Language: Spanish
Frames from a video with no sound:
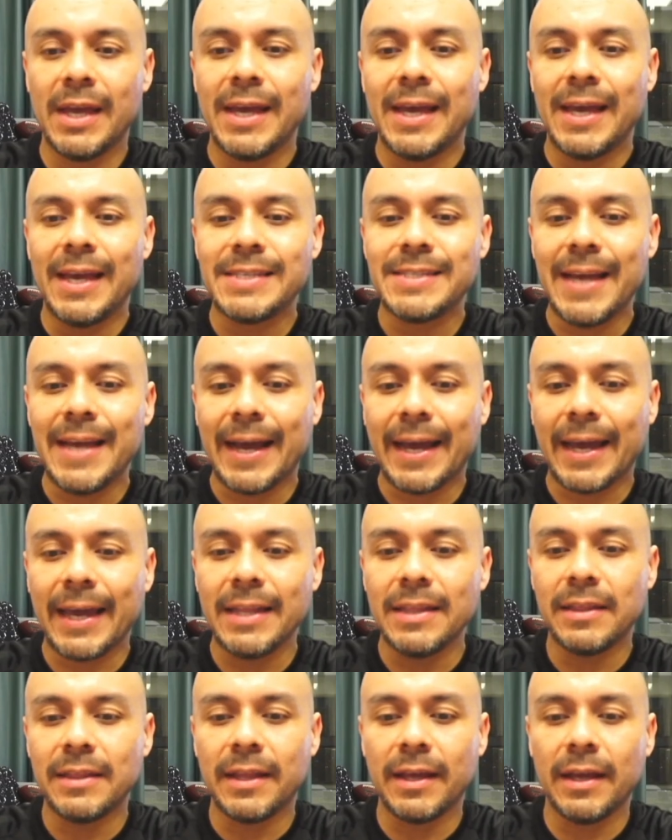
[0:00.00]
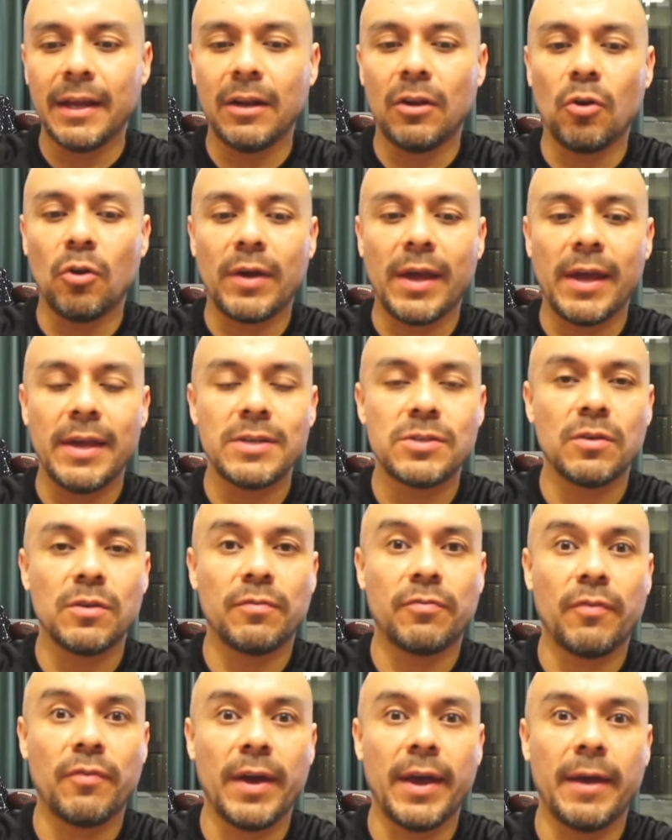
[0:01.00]
Esa gente lo que hizo
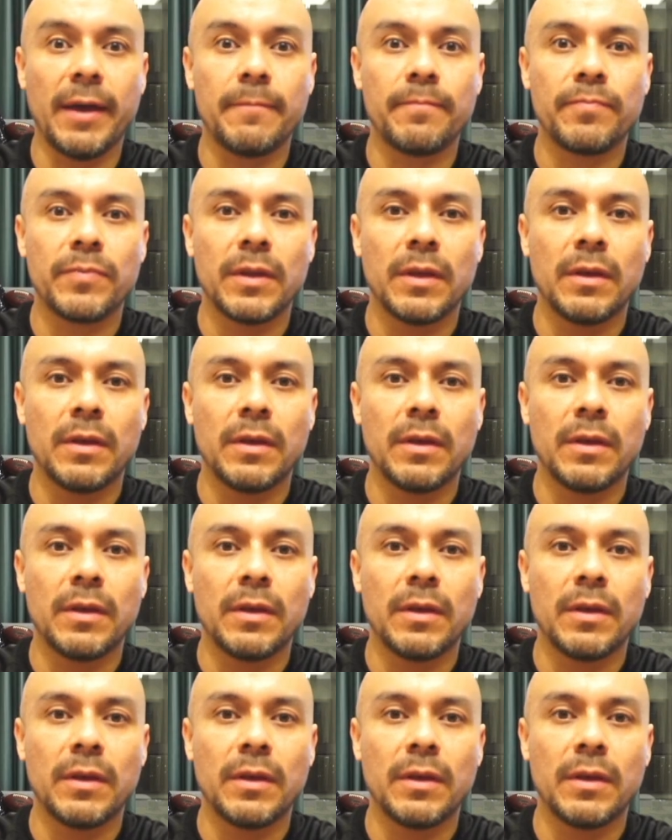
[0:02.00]
fue